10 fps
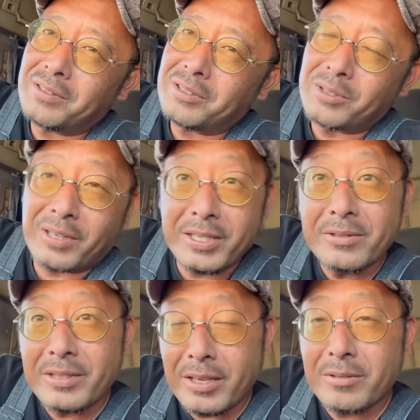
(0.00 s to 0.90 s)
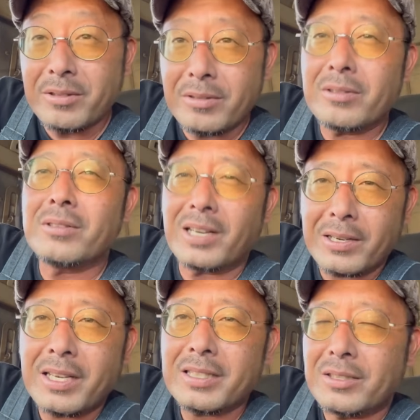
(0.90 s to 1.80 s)
人がいるんだよっていうことがな、
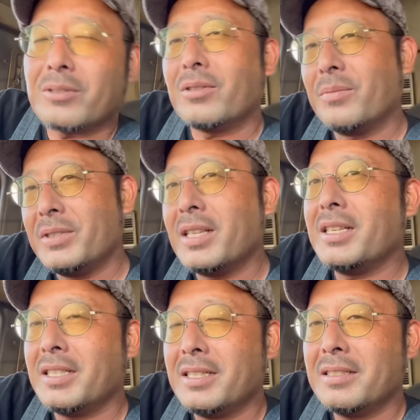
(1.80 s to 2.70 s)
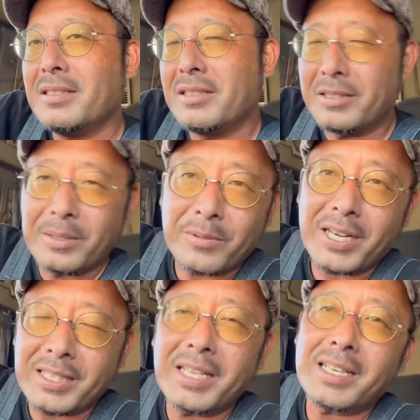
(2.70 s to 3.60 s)
ちょっとみんなに知ってもら
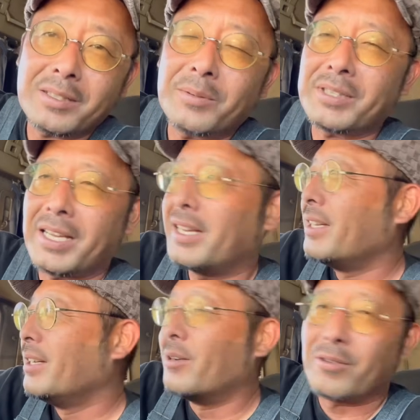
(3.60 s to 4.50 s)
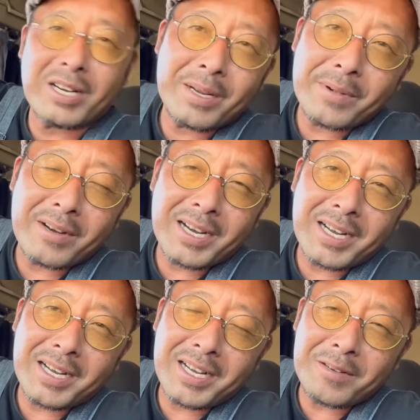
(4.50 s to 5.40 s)
いたいなと思って。岡山
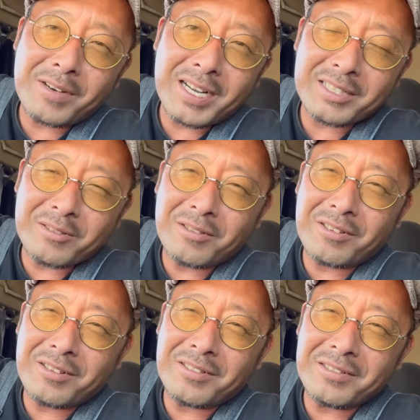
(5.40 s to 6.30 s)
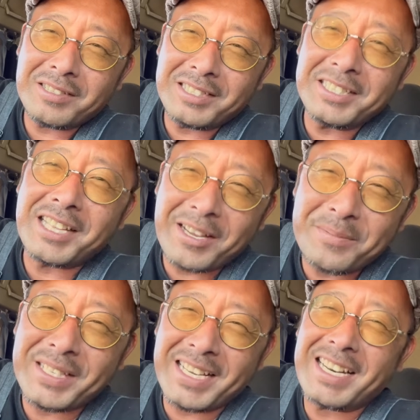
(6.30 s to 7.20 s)
はワースト1位だよ
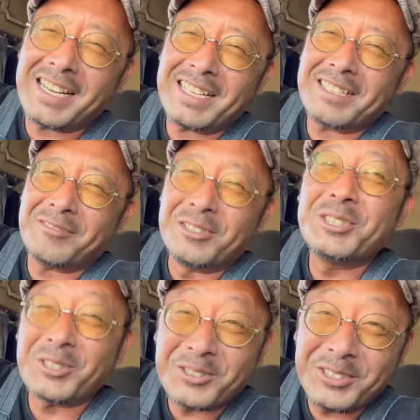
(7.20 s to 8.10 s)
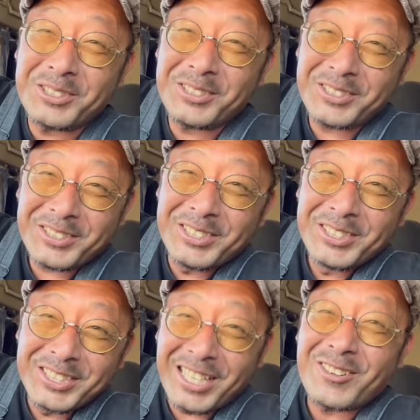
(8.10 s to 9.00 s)
みたいな払拭
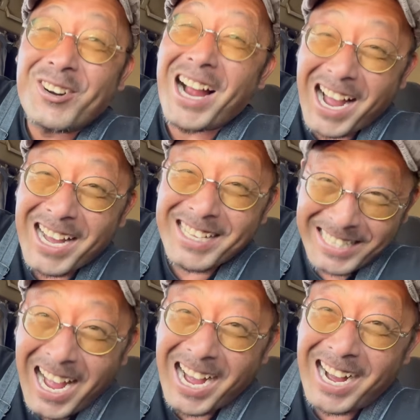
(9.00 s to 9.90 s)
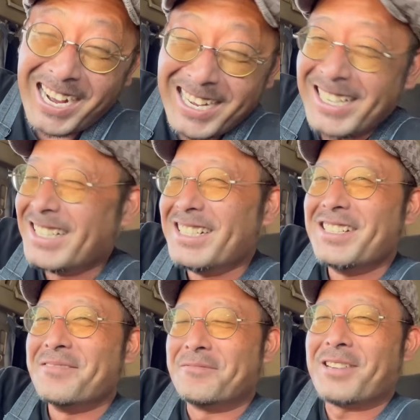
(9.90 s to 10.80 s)
していこうかなあ
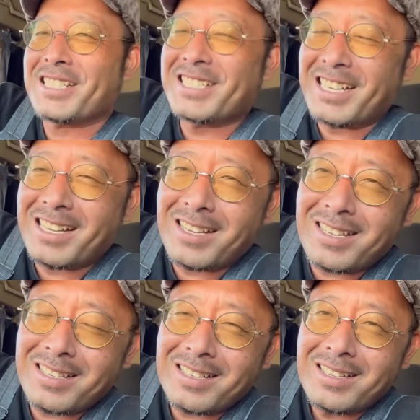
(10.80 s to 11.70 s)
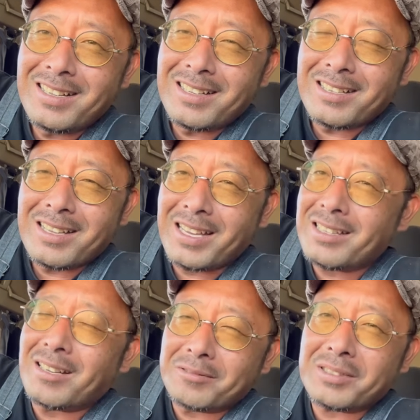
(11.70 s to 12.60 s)
もうわしが変
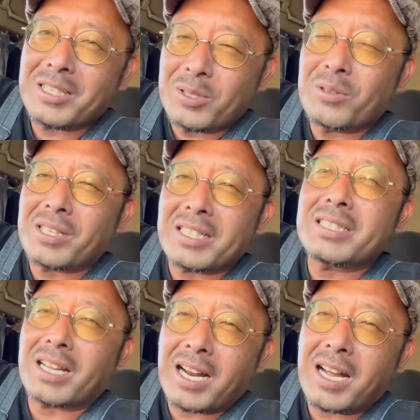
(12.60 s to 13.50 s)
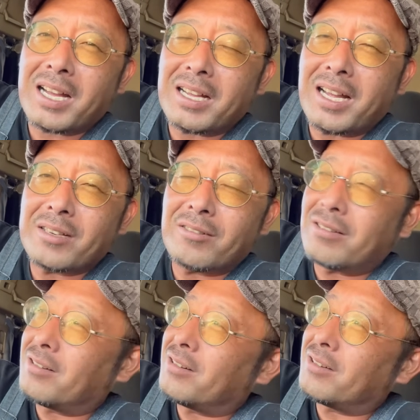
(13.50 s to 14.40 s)
な運転しよったりしたらあ
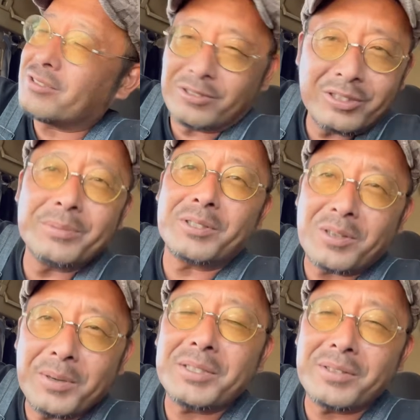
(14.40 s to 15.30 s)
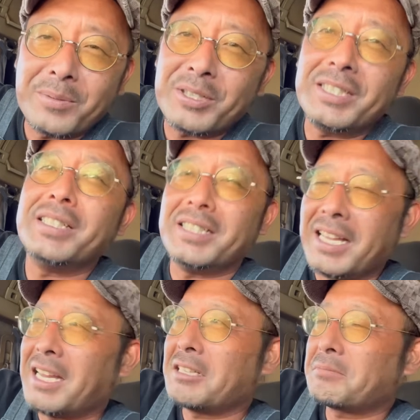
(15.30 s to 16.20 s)
の YouTube のコメントでもいいん
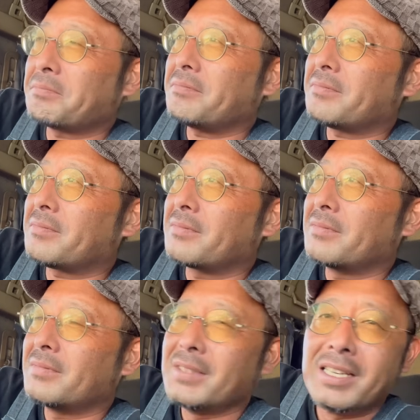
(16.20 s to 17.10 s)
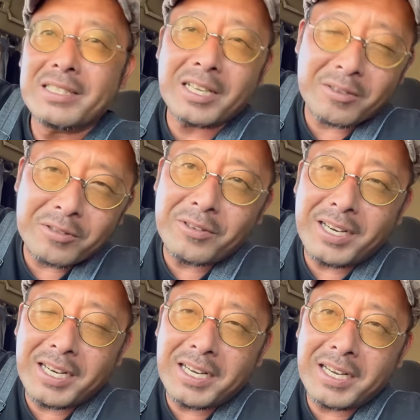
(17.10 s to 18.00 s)
で茶野の
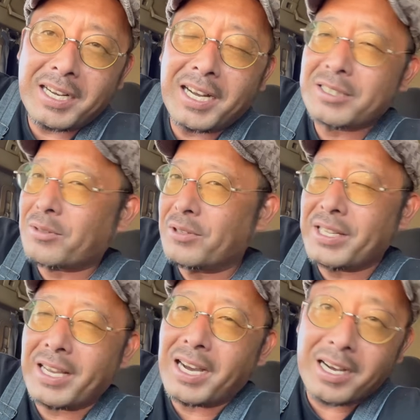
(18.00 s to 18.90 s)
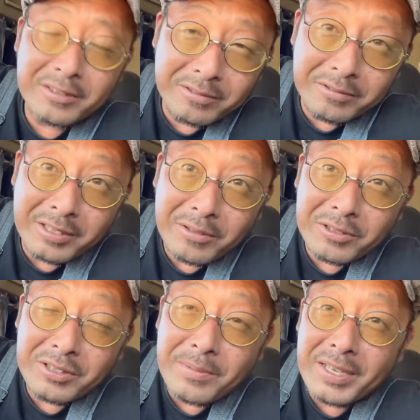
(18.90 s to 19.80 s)
はあそこでああいう運転を
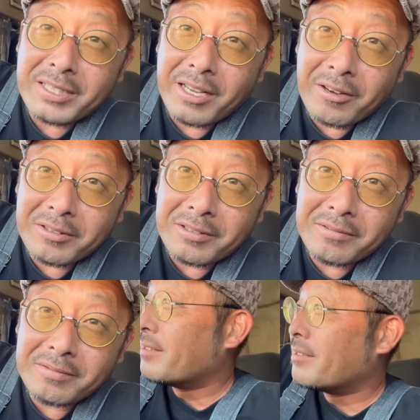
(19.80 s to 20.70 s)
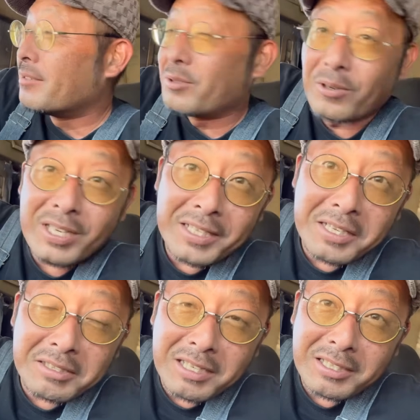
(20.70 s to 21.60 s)
してましたよどうなん
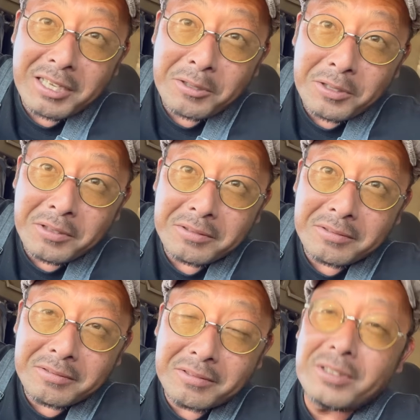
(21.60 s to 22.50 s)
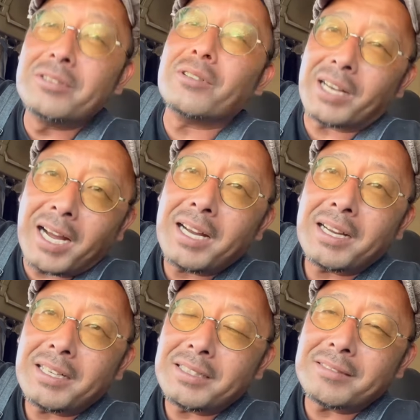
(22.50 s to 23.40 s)
ですか茶野のっていうような
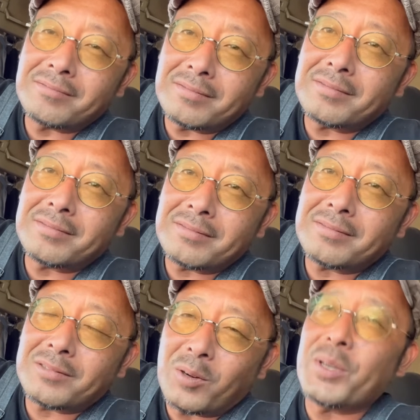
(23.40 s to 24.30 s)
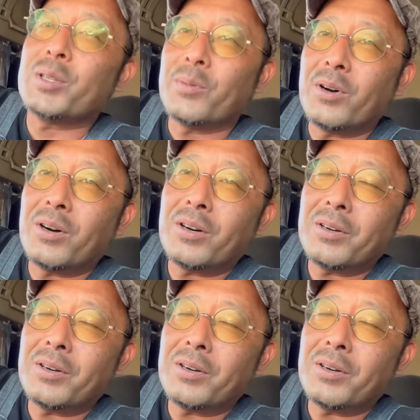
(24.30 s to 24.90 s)
うんコメントも